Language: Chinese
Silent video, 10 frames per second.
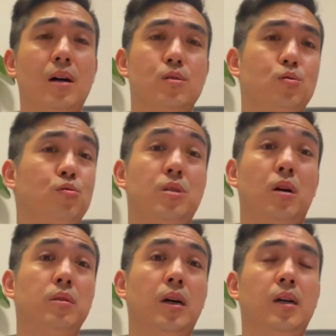塑
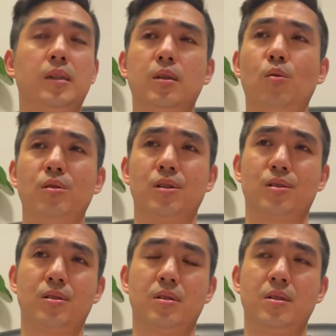胶的啊，或者
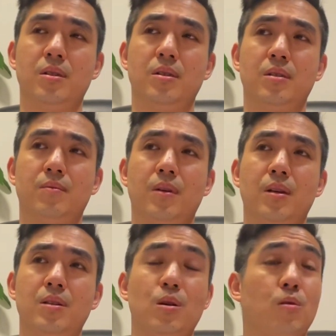是
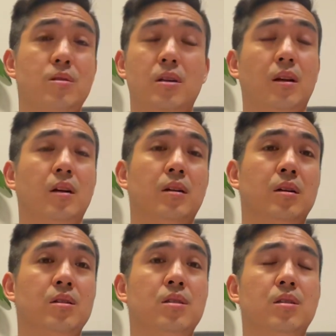有一些这个
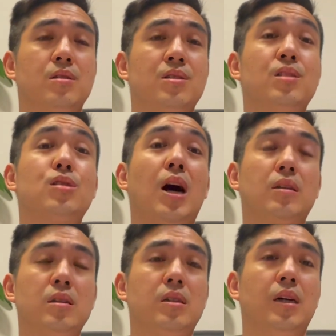泥沙
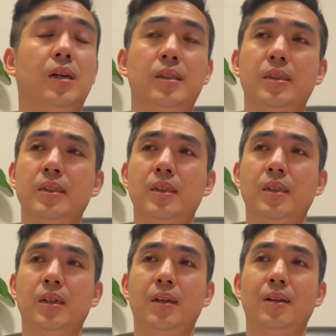地的啊，
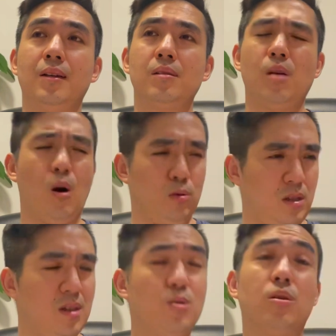草地
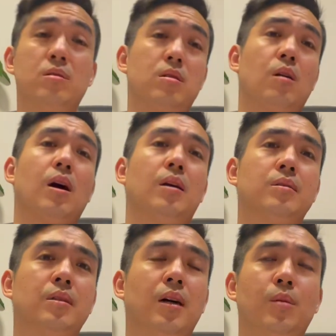的就很少了
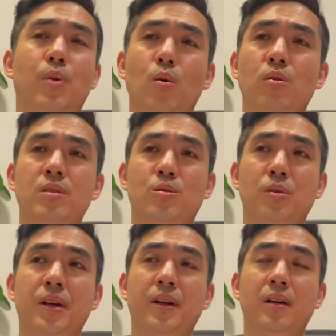啊。包括你说
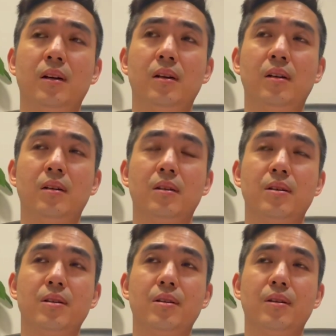这个
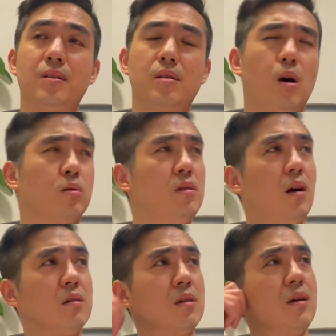草地的，
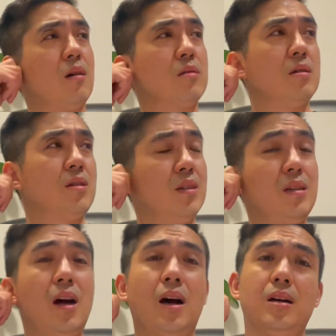好像好像加拿
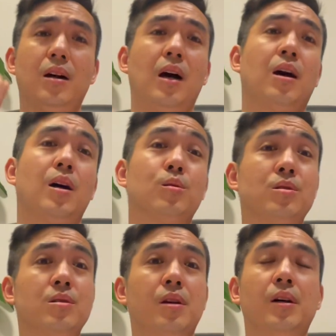大还还有一
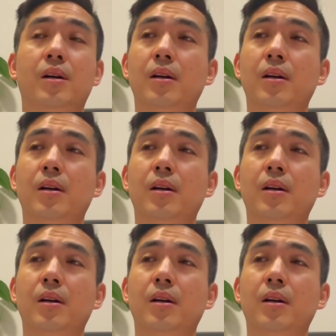些啊。